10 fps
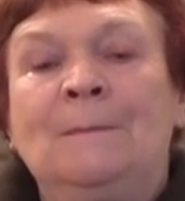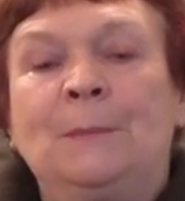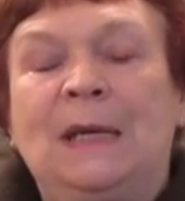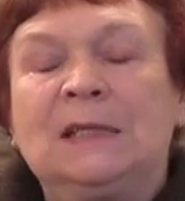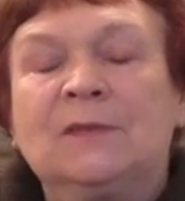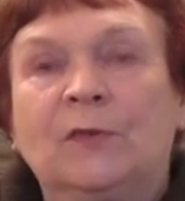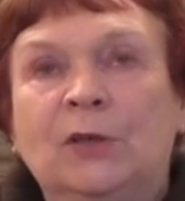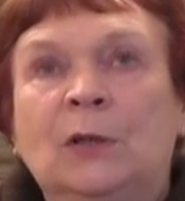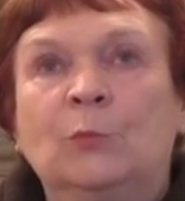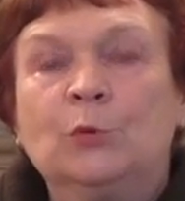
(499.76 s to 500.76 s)

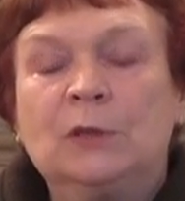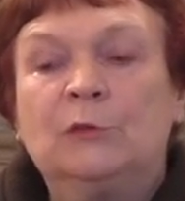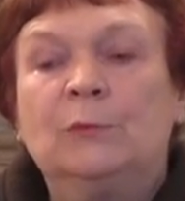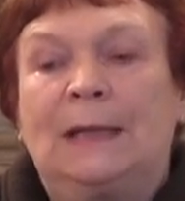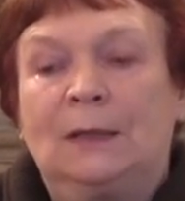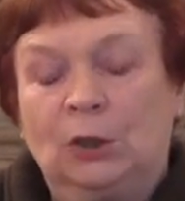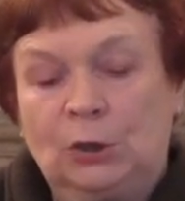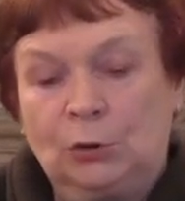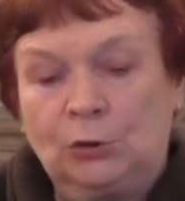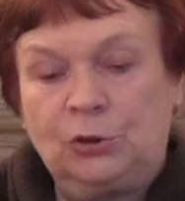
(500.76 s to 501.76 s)
Państwowego Muzeum
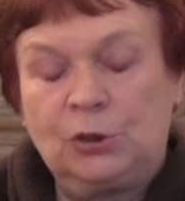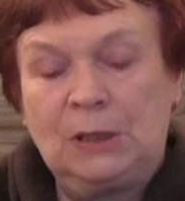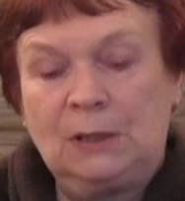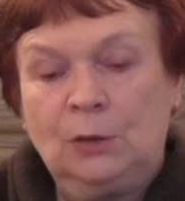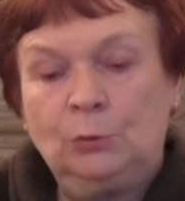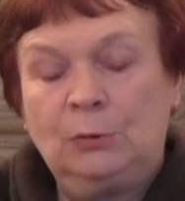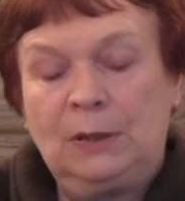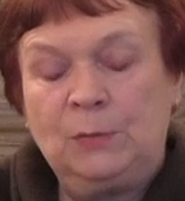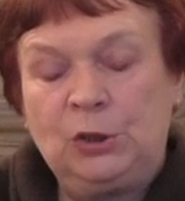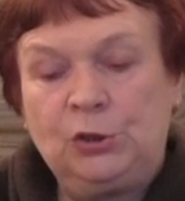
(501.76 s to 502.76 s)
Archeologicznego,
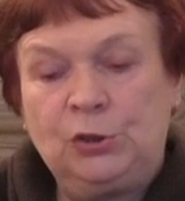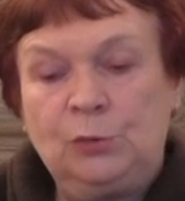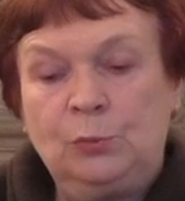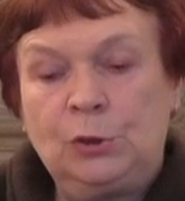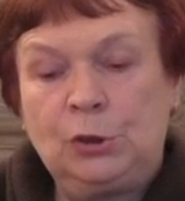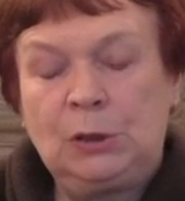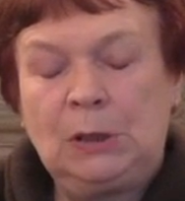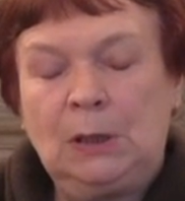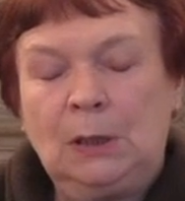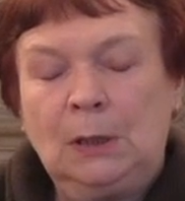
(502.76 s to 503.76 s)
które mieściły
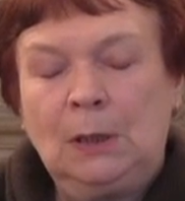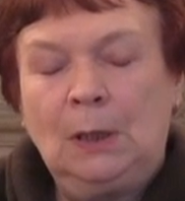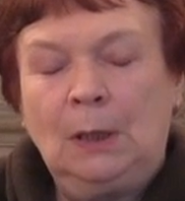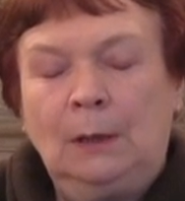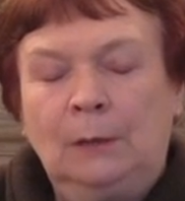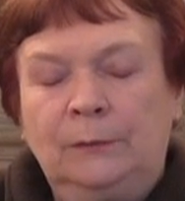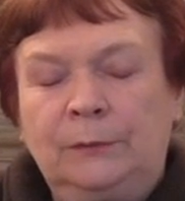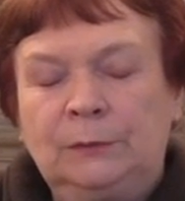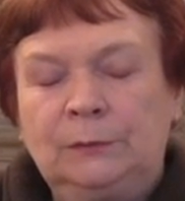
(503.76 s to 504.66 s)
się w,